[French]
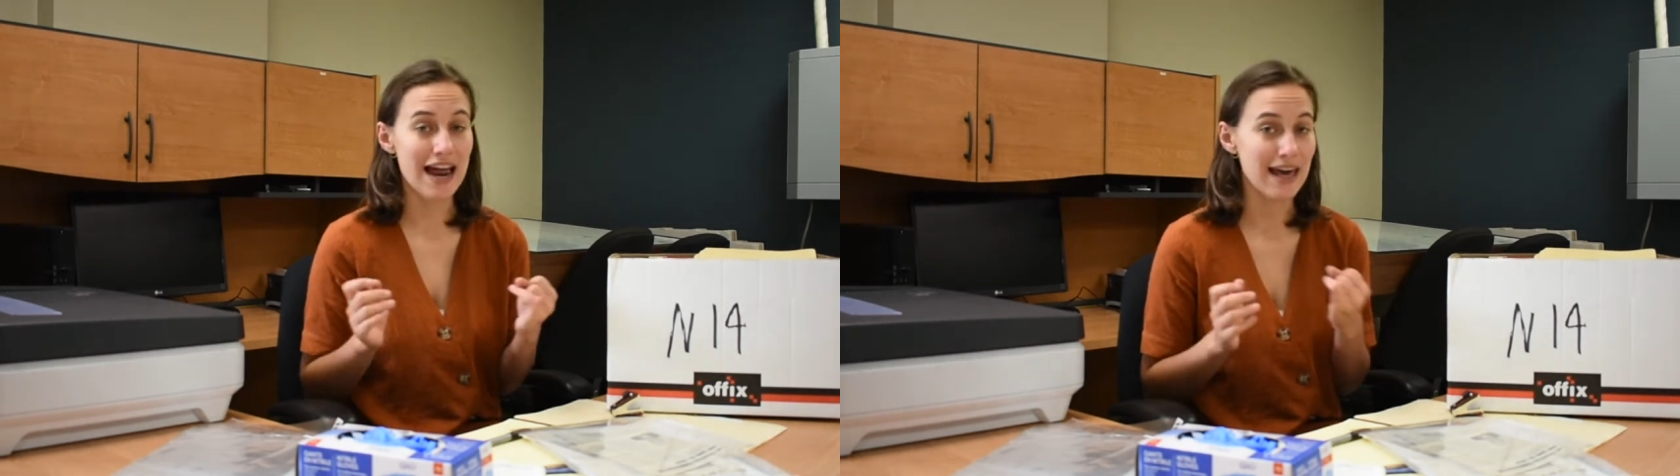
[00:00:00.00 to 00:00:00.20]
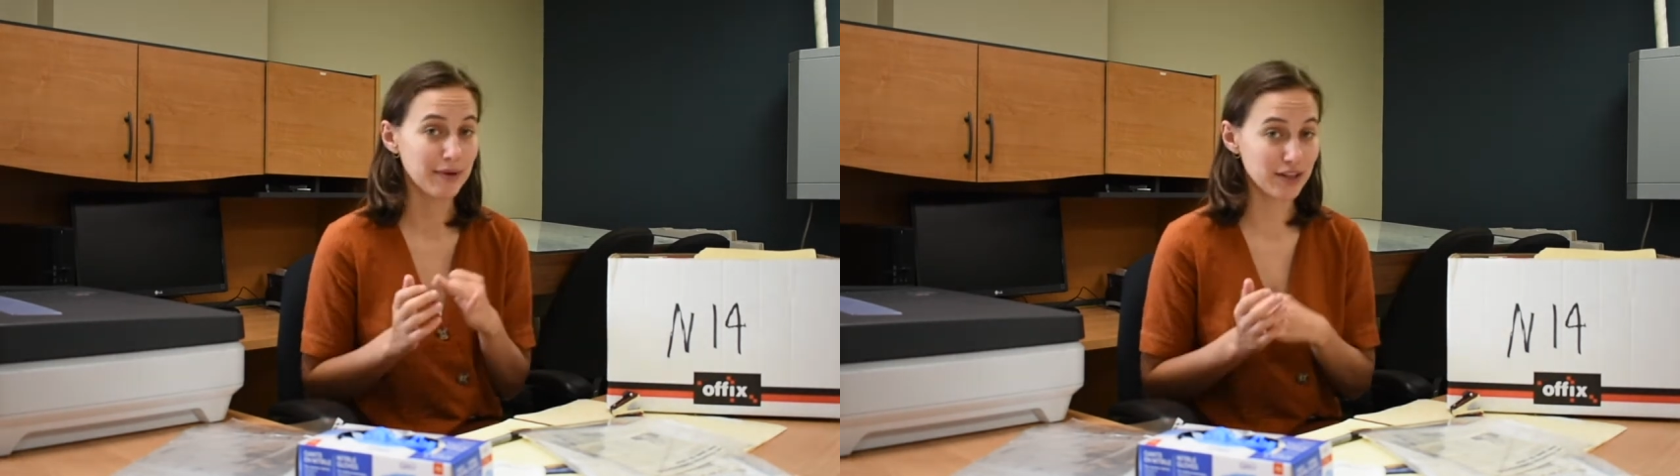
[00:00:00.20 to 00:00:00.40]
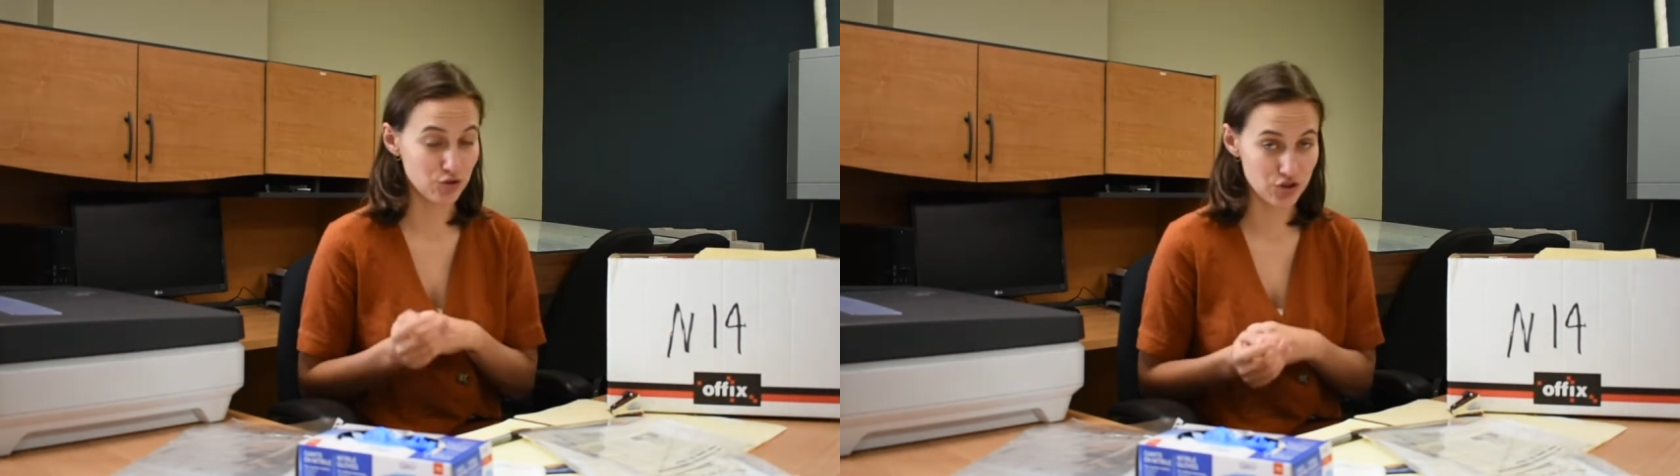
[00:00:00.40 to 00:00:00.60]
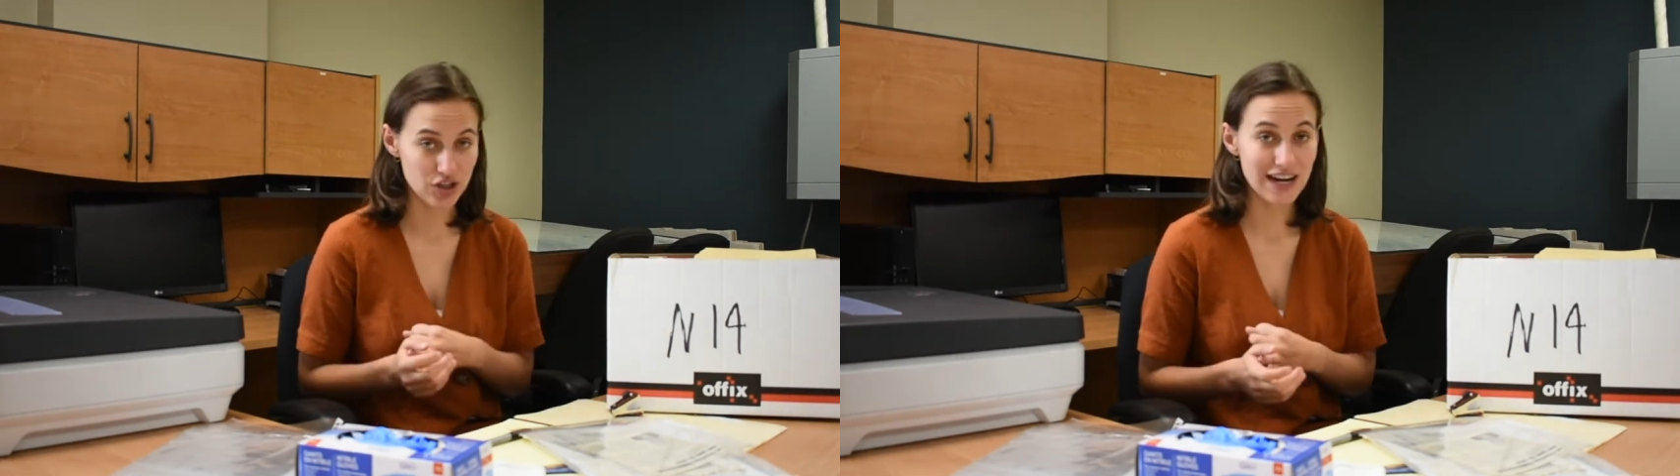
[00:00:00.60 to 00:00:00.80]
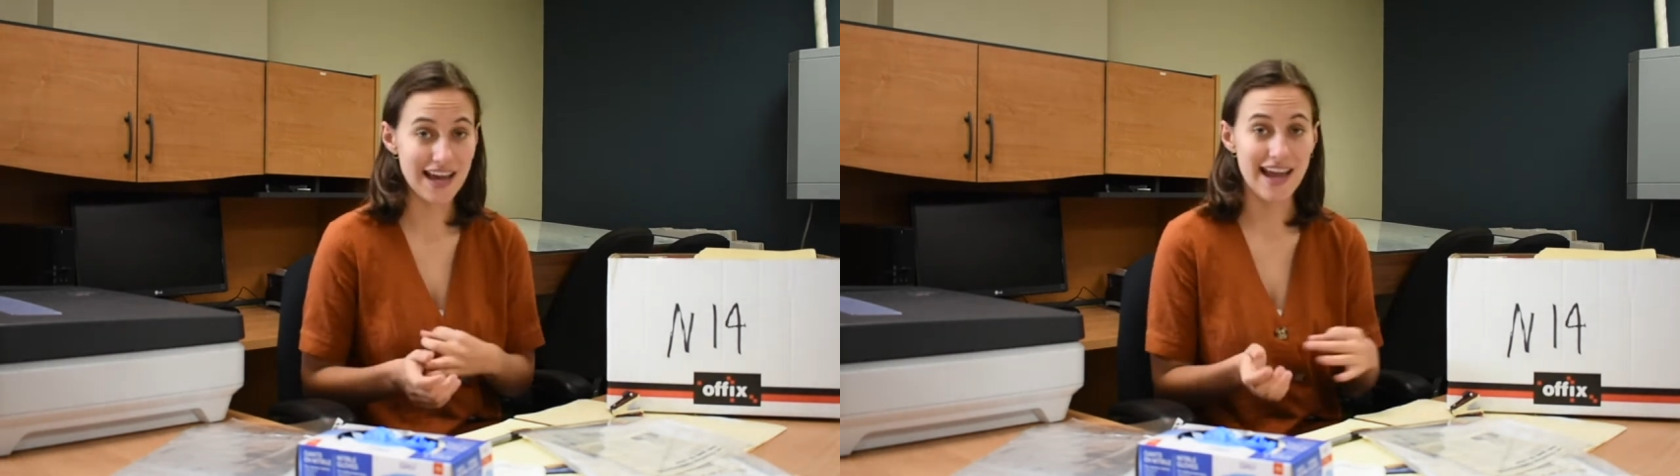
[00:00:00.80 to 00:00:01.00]
à l'abri du
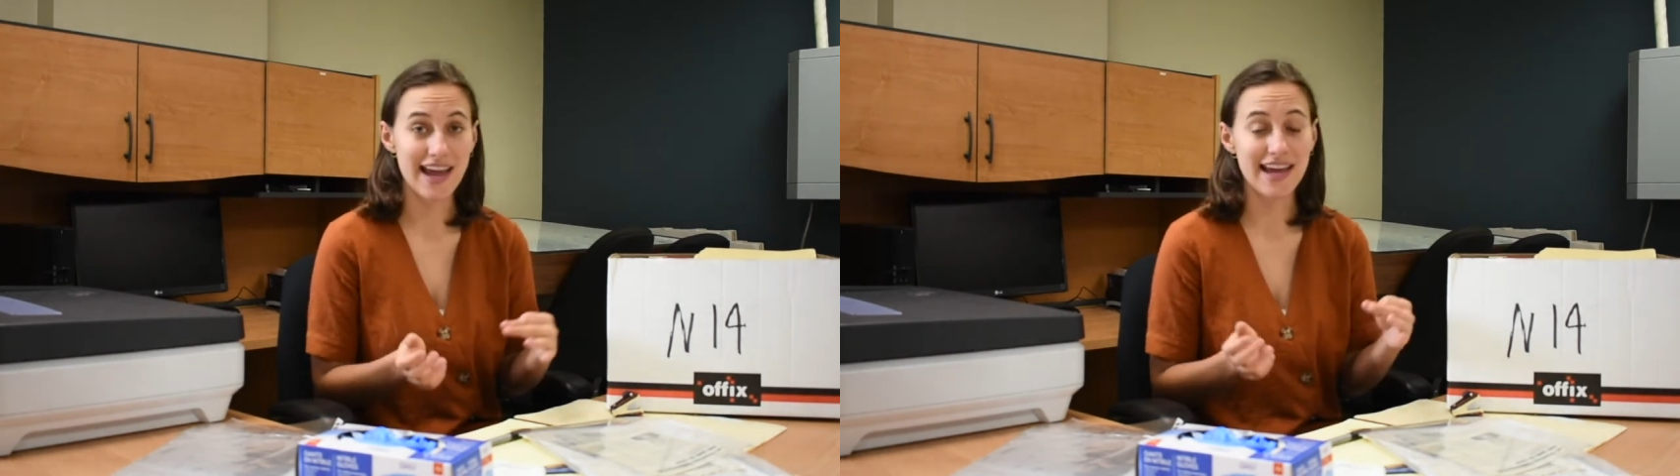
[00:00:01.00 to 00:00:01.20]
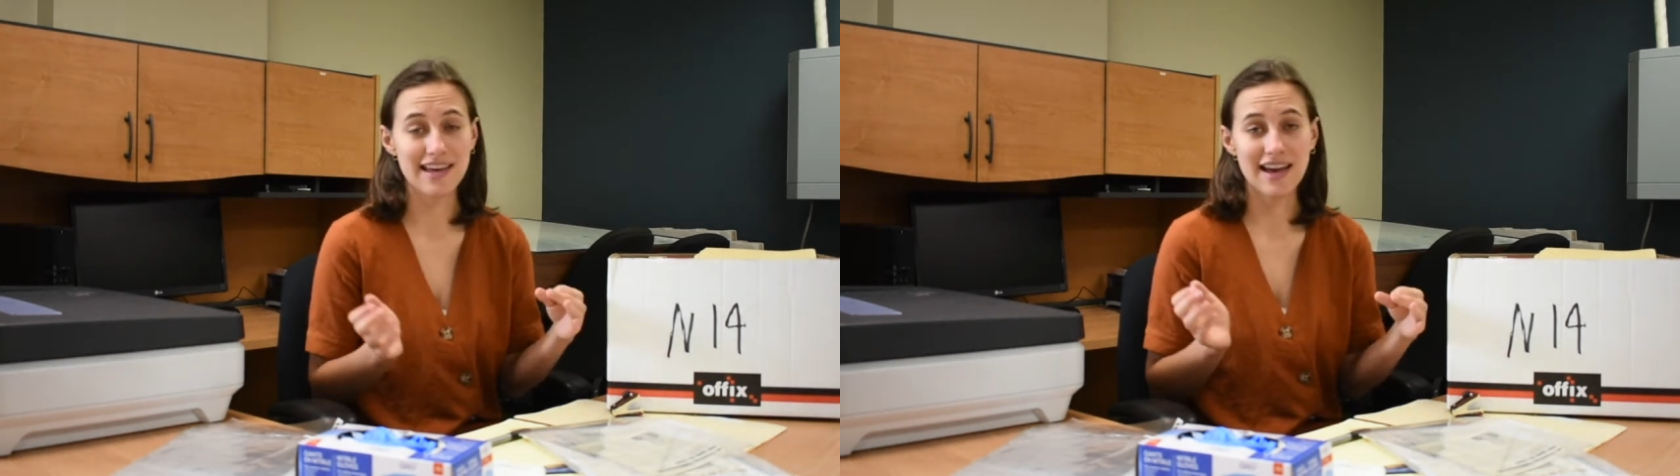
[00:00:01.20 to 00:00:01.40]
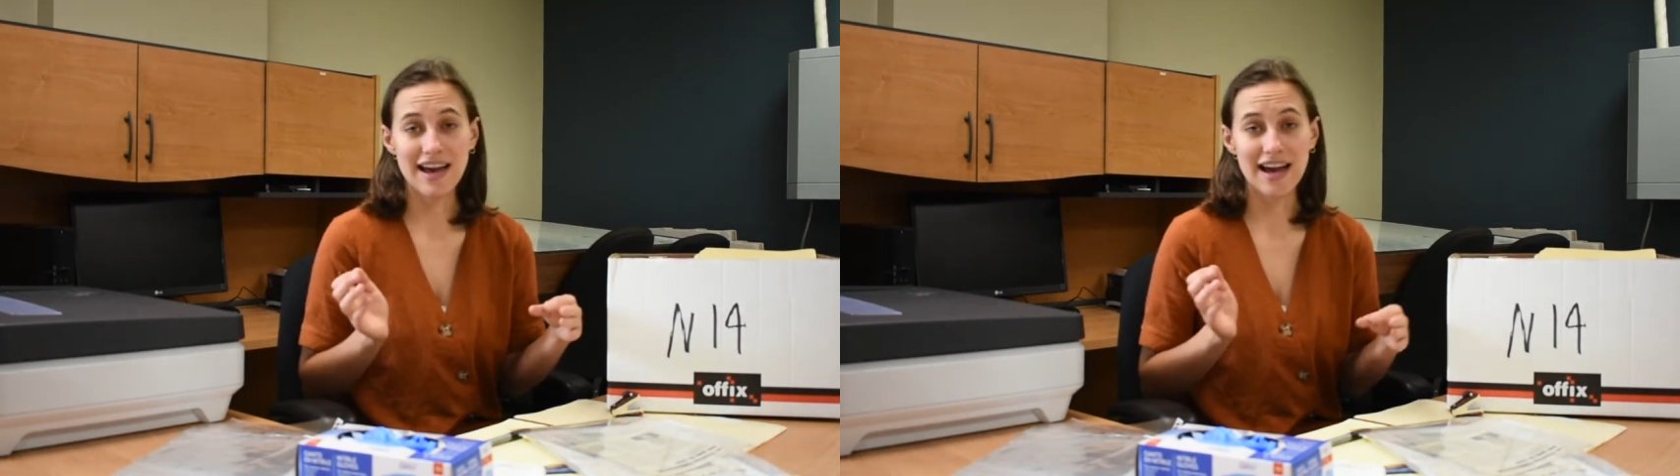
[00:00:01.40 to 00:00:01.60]
soleil,